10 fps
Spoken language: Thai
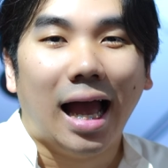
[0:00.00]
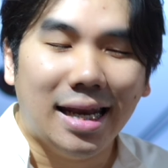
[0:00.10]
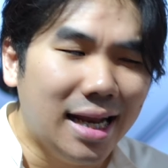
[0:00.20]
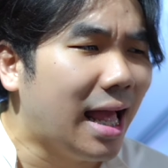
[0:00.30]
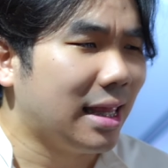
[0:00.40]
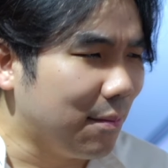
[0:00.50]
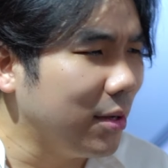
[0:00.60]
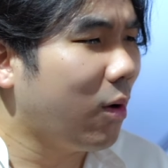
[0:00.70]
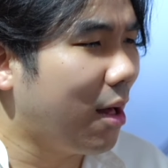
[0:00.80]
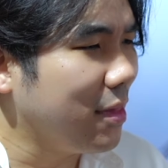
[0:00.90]
อันนี้แหละทำ
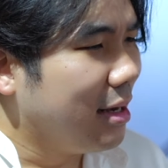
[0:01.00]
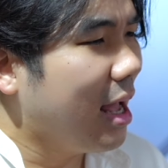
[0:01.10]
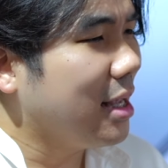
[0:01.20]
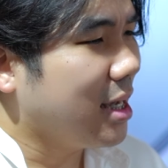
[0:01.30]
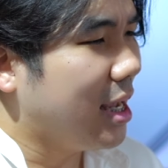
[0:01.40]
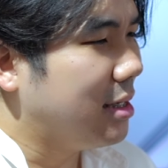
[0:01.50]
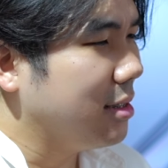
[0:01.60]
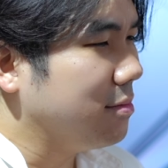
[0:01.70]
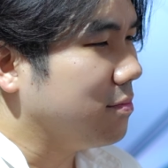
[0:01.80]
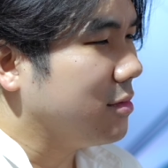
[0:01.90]
ให้ความน่าใช้
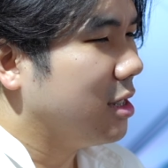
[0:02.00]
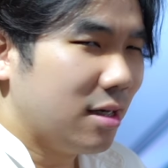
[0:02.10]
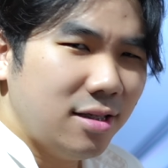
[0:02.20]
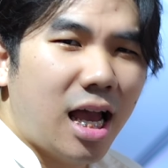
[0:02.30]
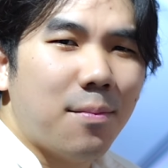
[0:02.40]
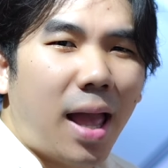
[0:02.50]
ขึ้นขึ้นเยอะ